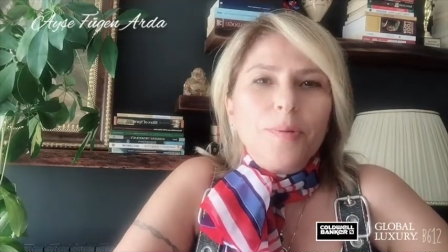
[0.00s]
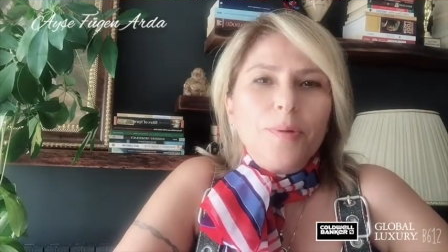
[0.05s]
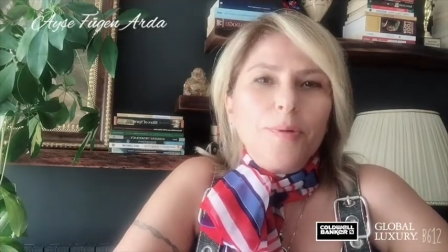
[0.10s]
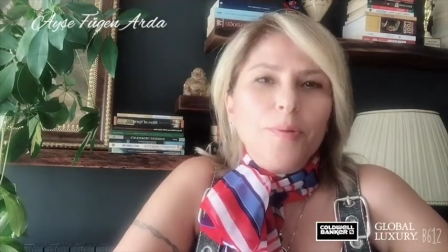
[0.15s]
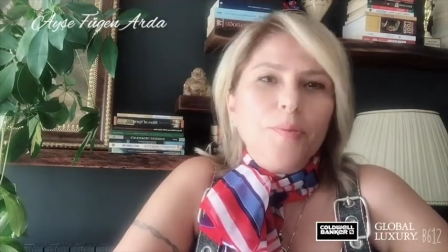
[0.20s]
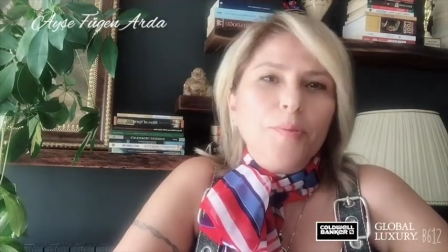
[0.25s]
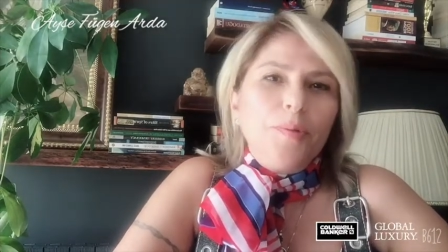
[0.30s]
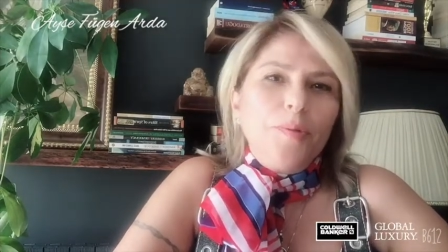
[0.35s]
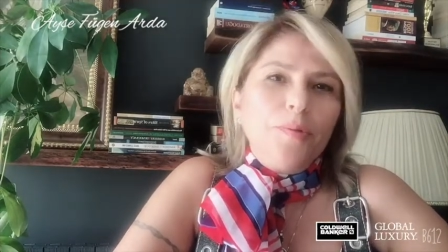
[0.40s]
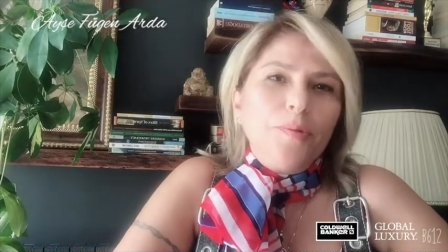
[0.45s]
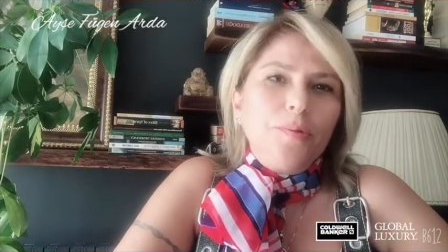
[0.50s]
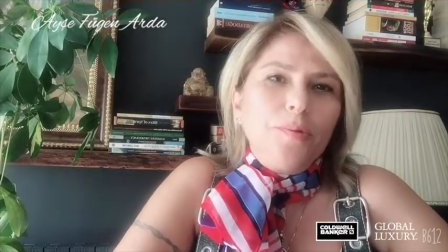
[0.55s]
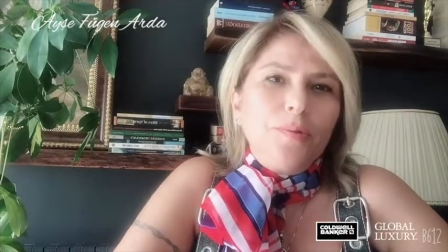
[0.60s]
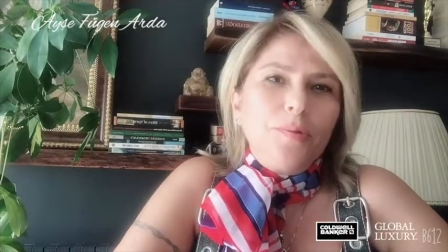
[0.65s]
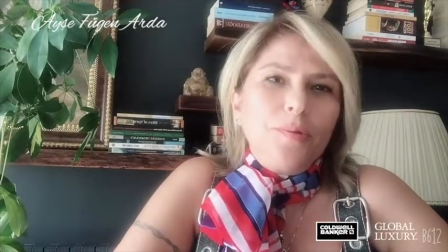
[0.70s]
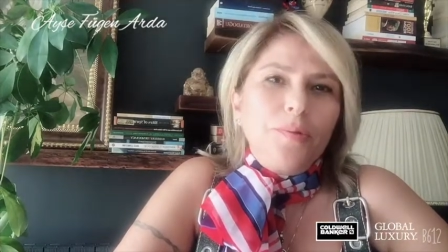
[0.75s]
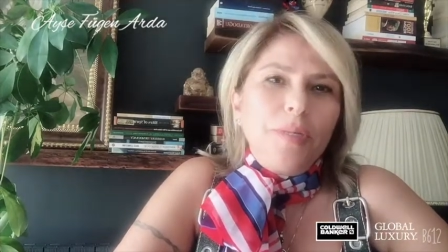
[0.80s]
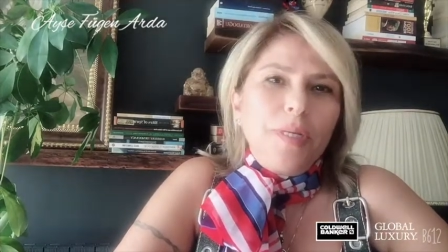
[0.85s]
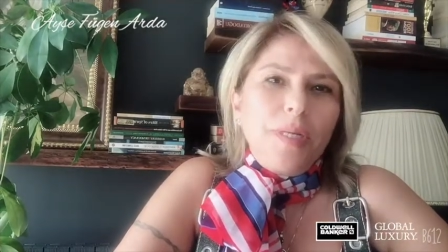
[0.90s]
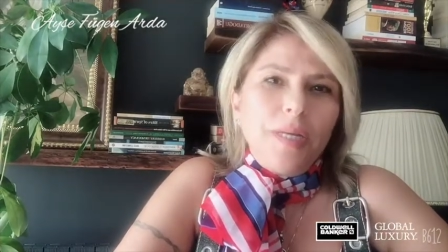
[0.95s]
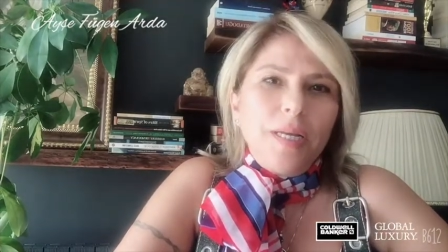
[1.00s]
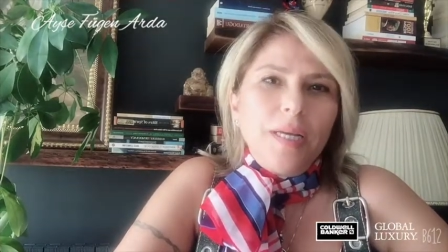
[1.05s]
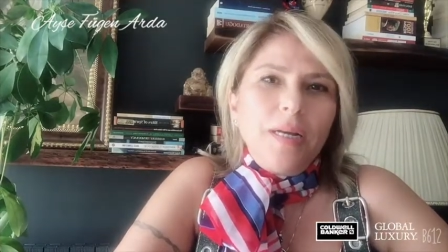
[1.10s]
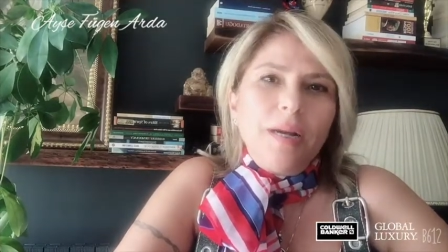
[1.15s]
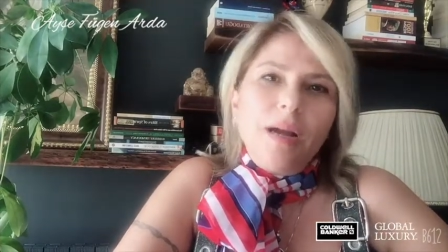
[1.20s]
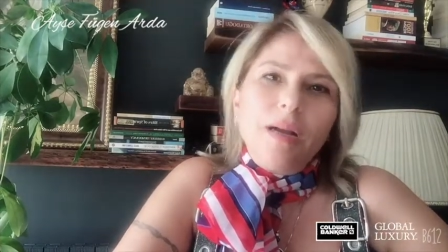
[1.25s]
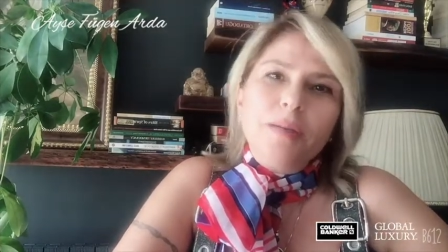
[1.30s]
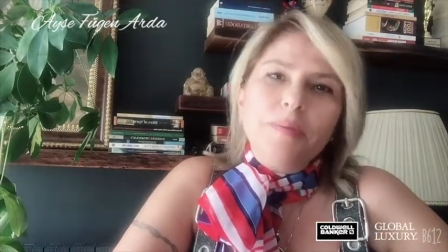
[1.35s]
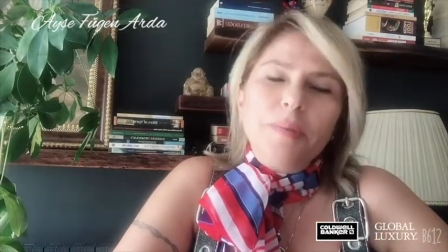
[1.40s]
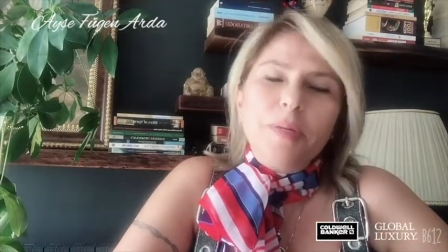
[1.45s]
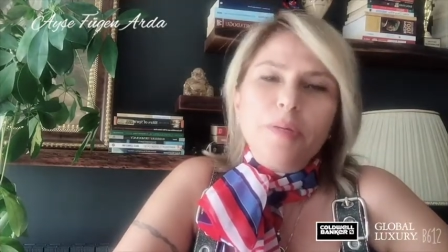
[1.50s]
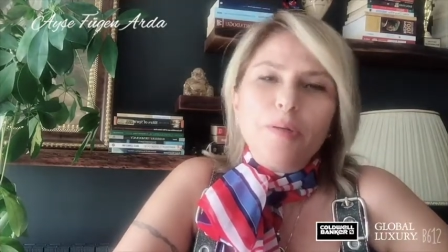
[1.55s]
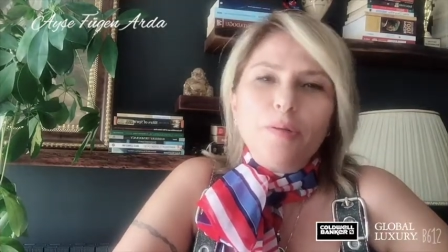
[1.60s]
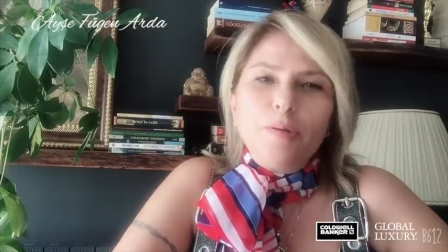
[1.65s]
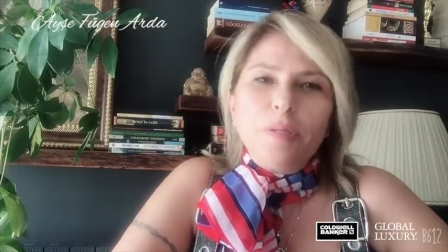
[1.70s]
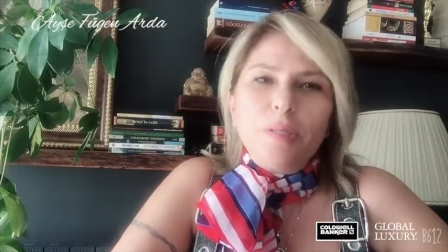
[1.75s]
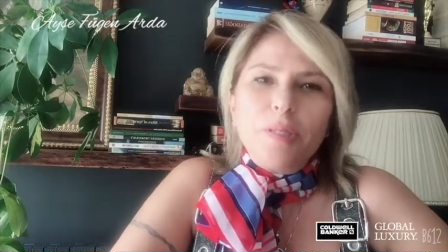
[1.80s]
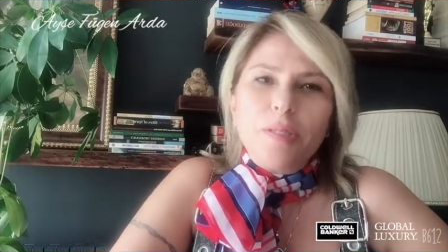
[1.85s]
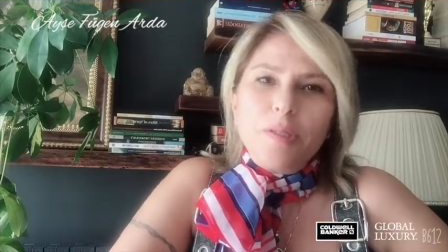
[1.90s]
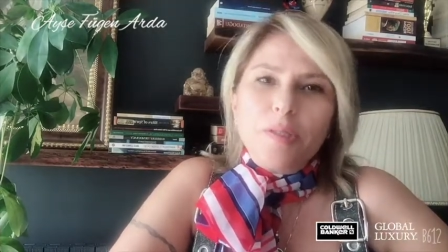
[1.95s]
konumuz yine
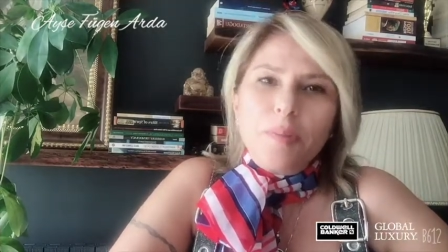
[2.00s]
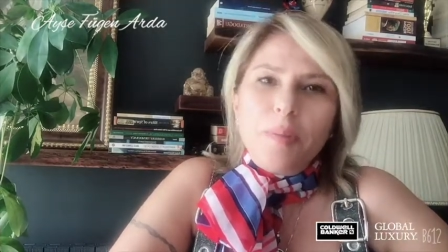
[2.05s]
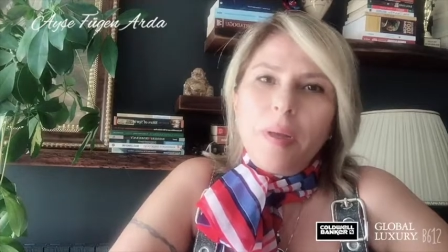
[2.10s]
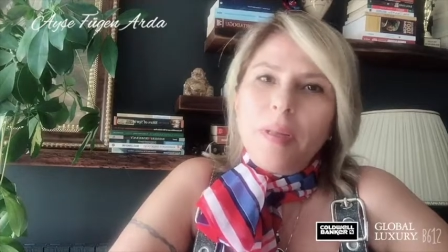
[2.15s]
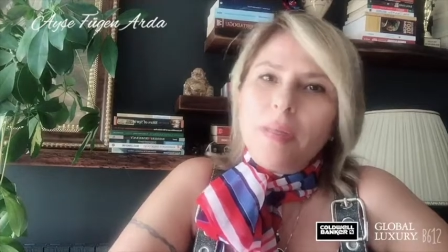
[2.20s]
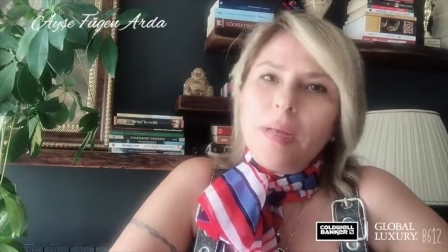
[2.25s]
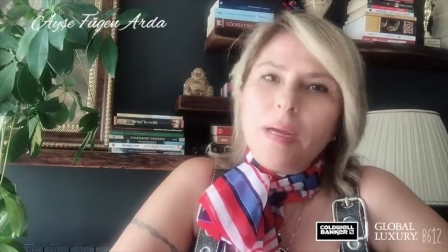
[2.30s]
gayrimenkul danışman